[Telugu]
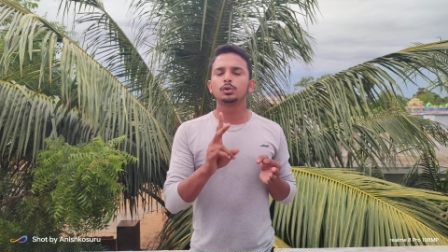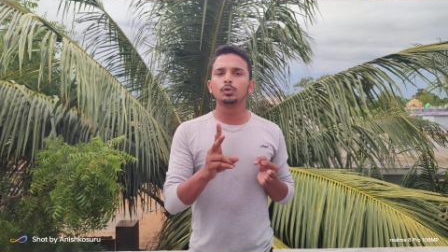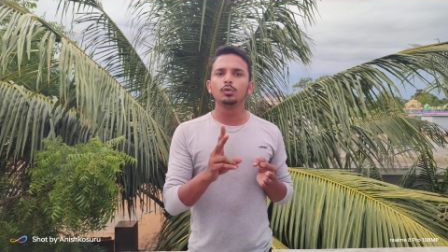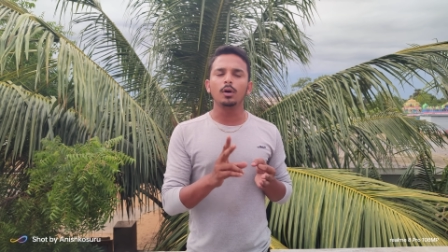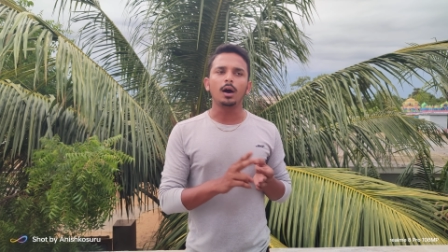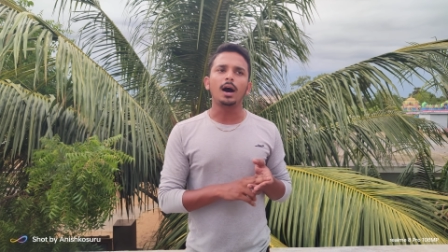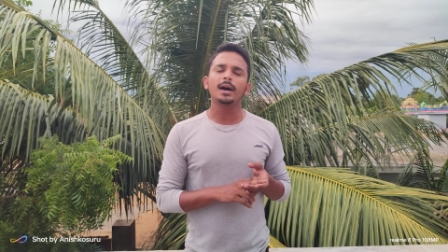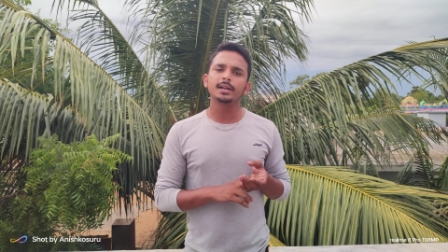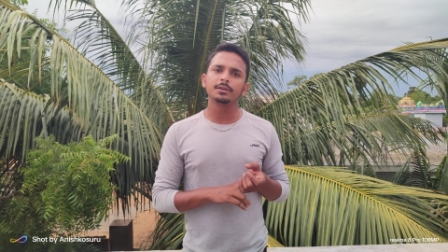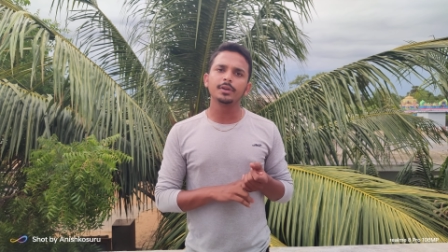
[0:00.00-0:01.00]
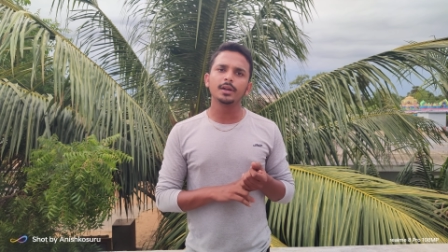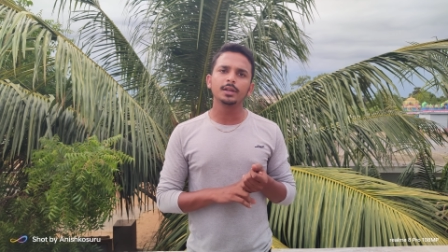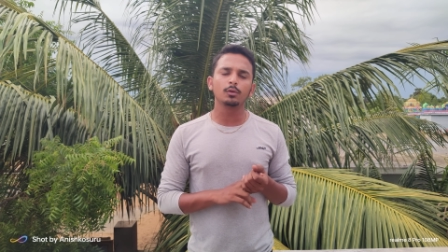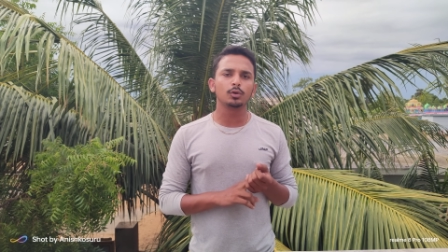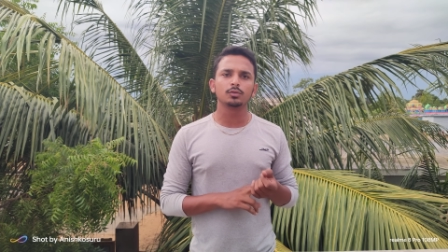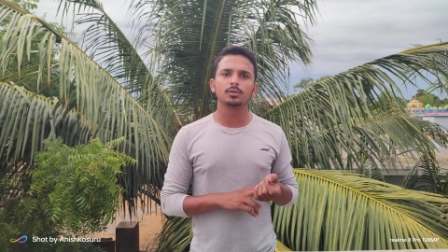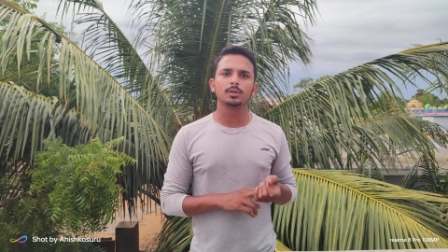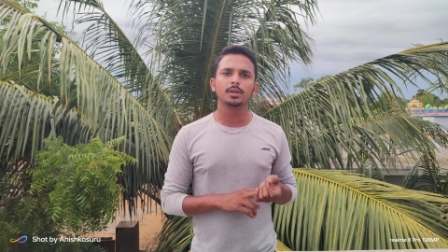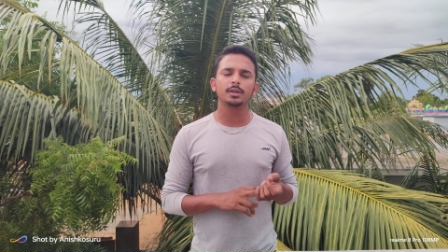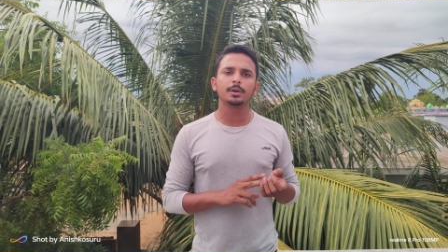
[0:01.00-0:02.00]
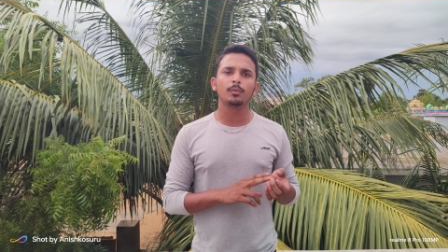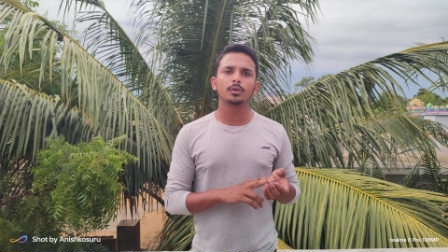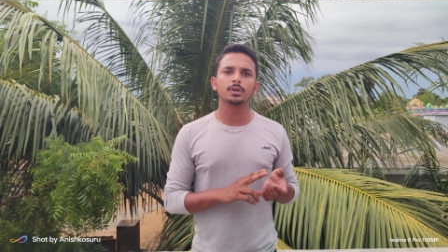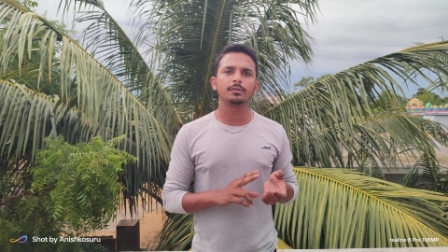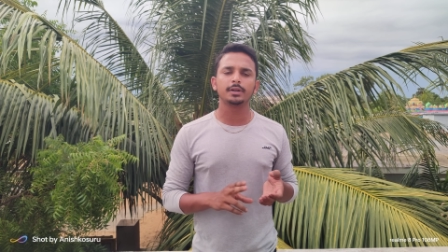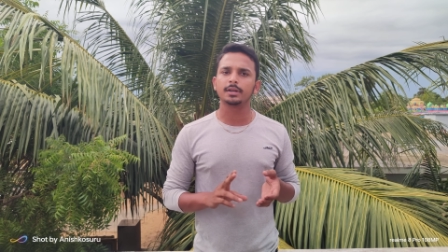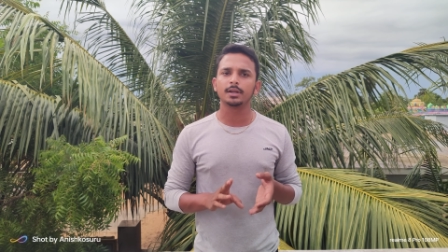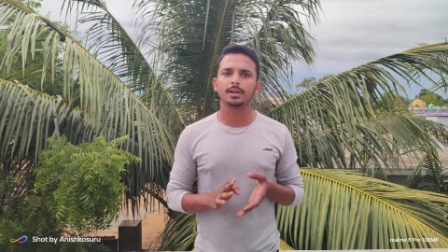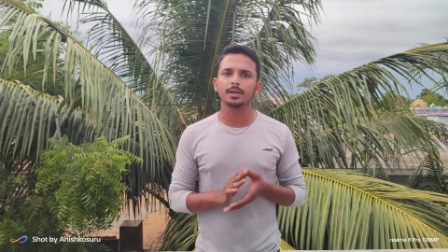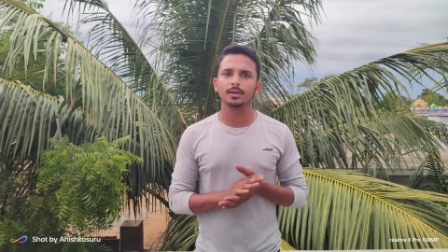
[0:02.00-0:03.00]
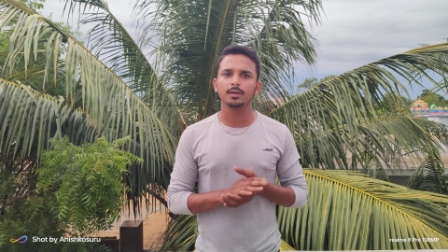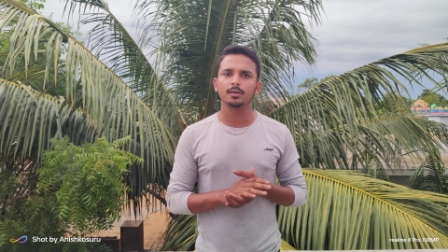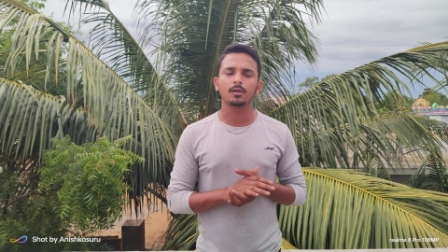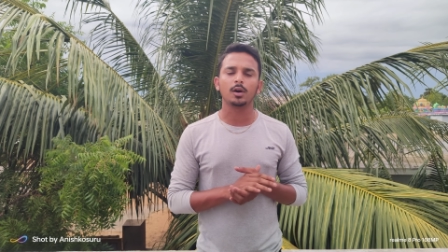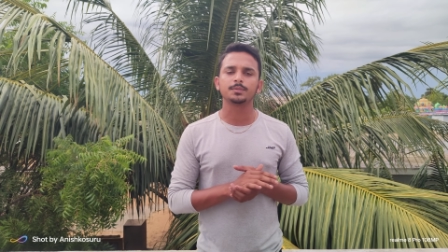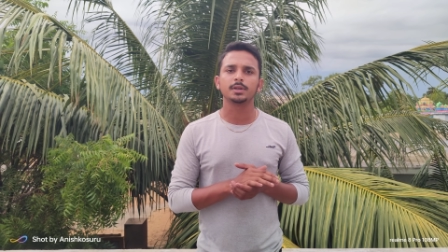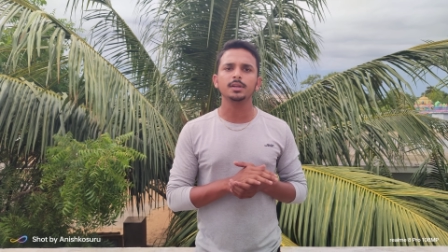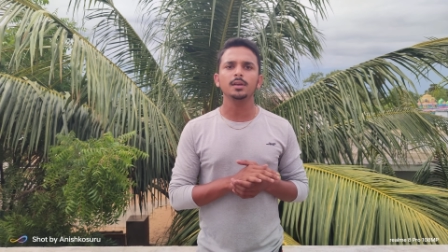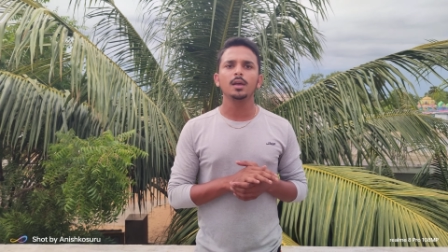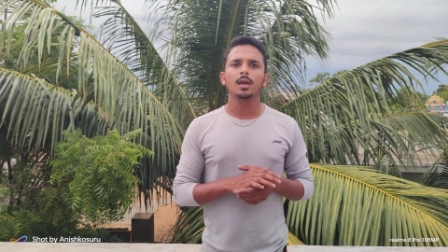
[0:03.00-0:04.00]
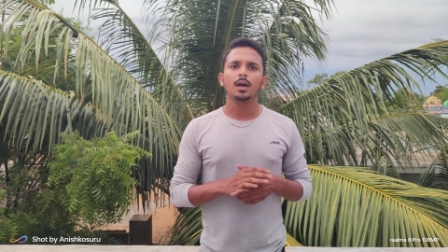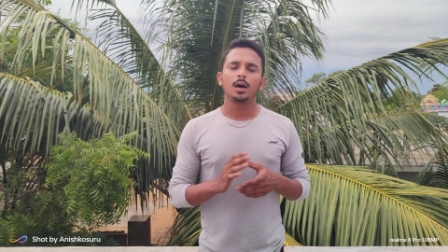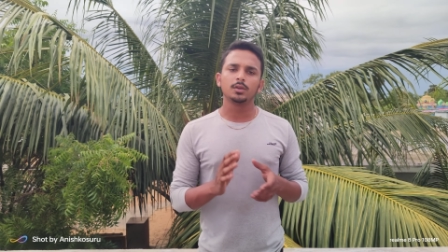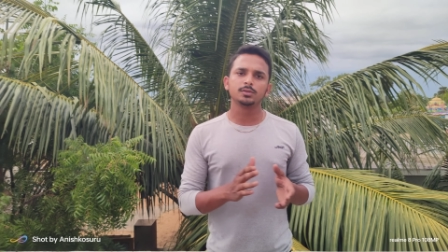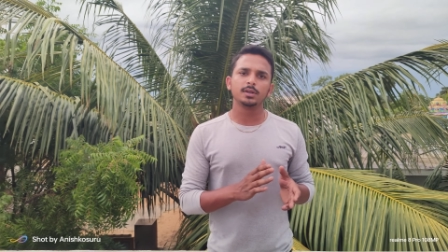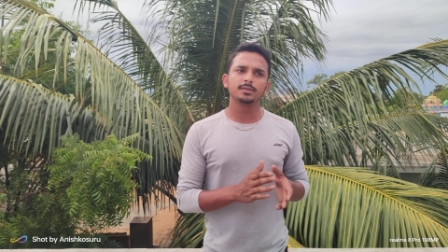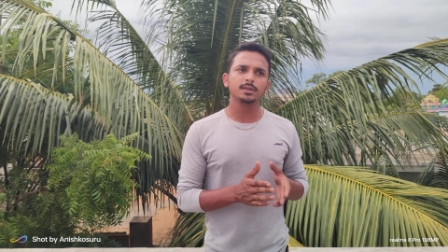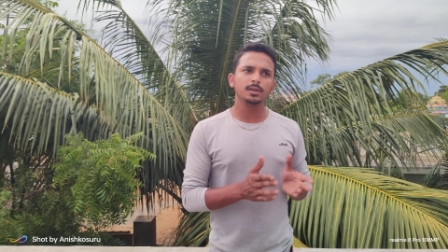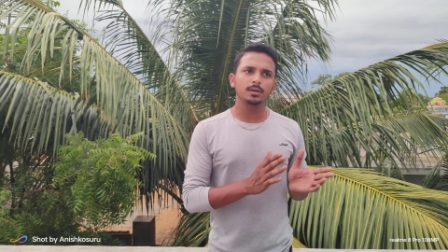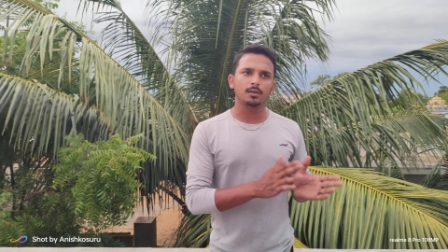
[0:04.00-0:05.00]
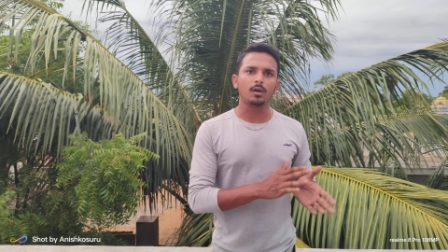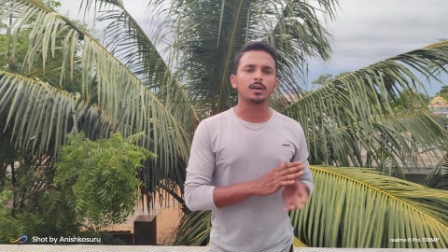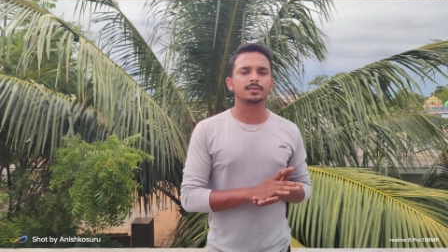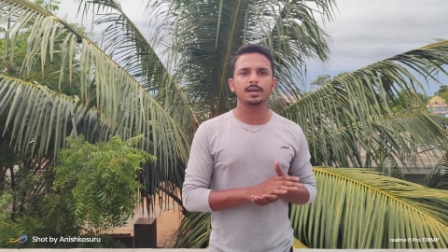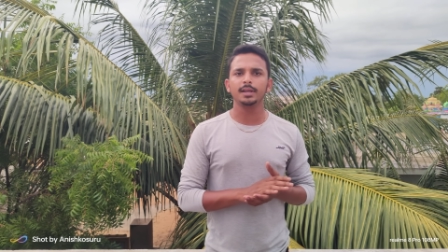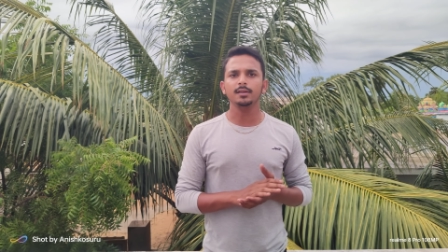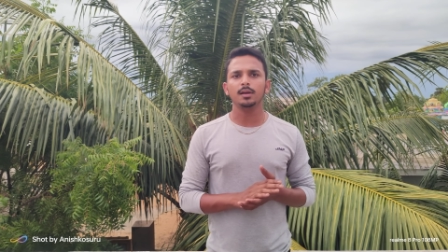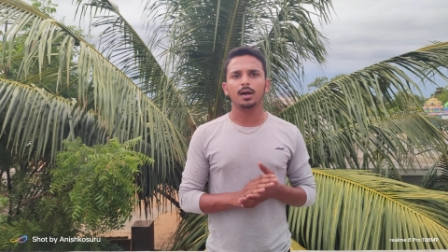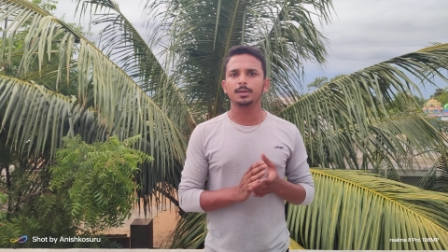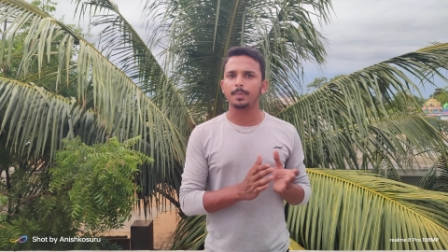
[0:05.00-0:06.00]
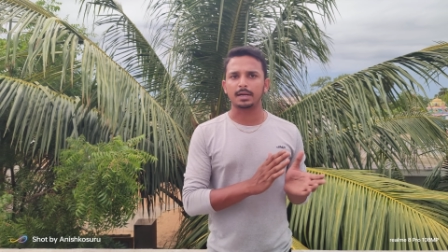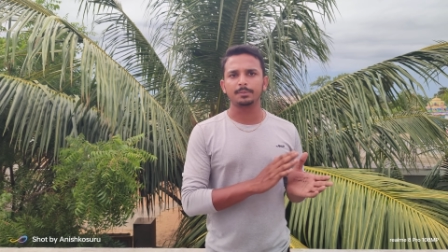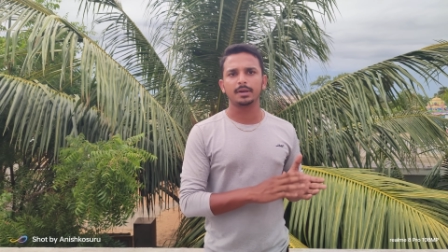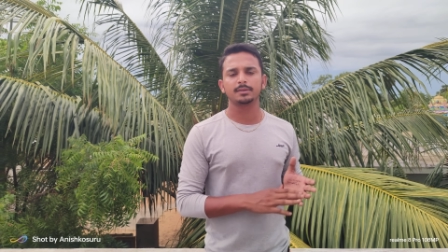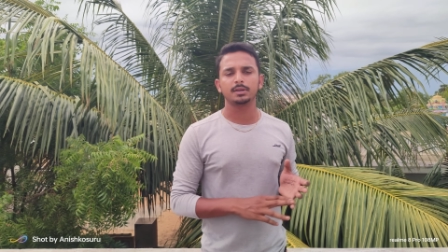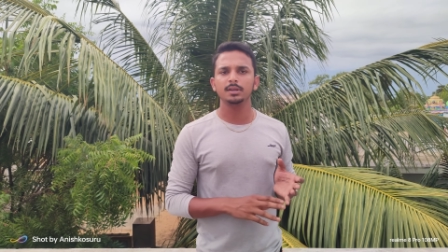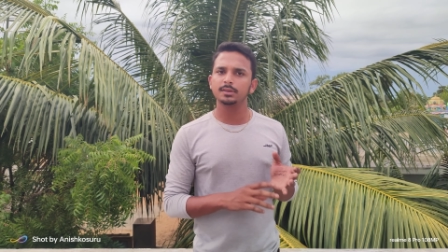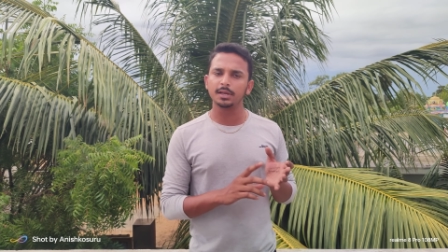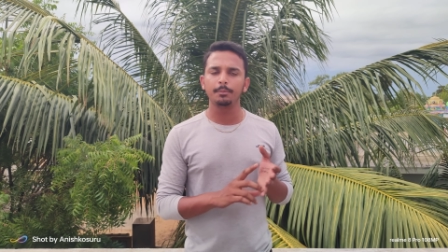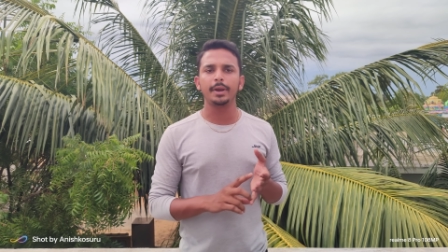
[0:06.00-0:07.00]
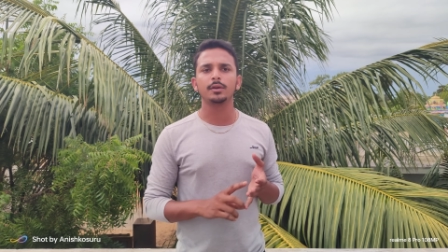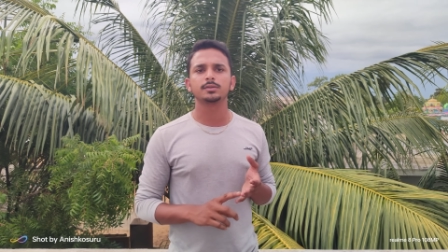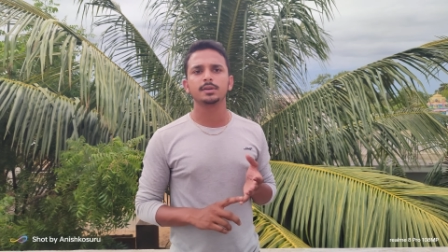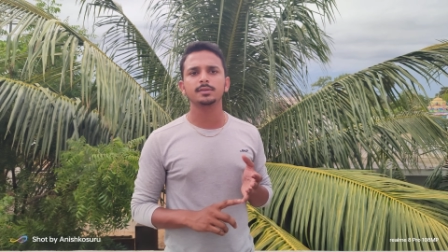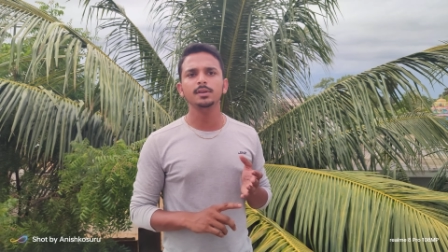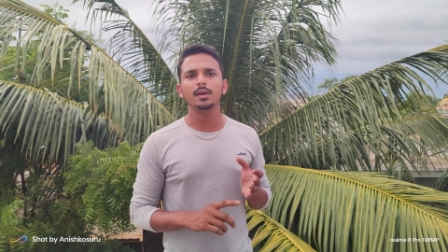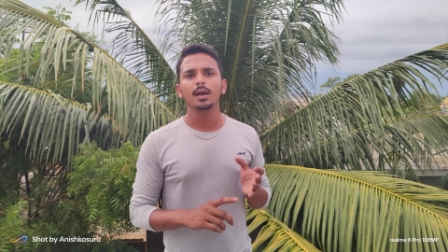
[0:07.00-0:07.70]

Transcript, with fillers: టూ ఆర్ అండ్ వి అని ఇంకోటి ఉంటుంది రిమోట్ అండ్ వెటర్నరీ కాప్స్ అని అది వచ్చేసి హార్స్ రైడింగ్ అది పక్కన పెట్టేసండి త్రీ మెయిన్ వచ్చేసి